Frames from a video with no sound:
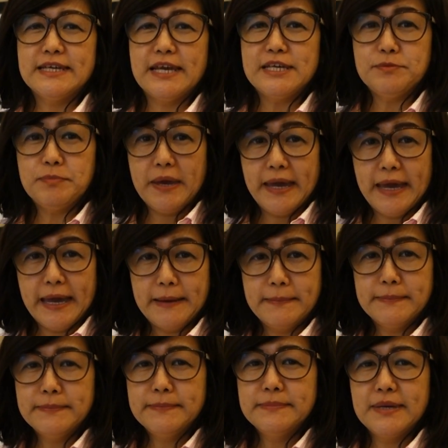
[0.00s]

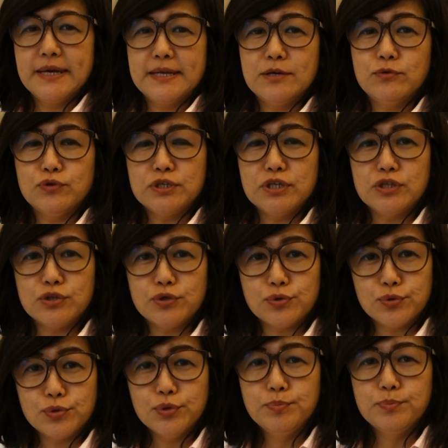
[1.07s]
CIPM dari Husin
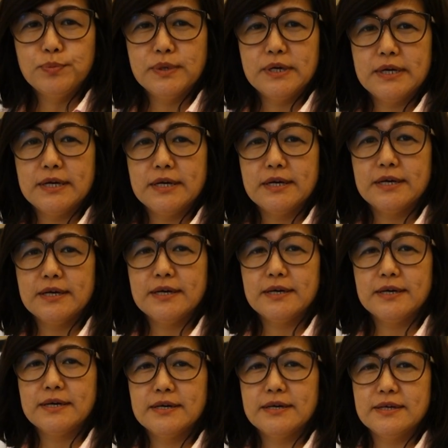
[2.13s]
Group
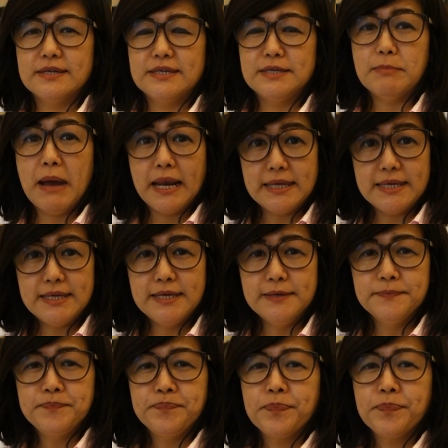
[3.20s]
uh, di Bali.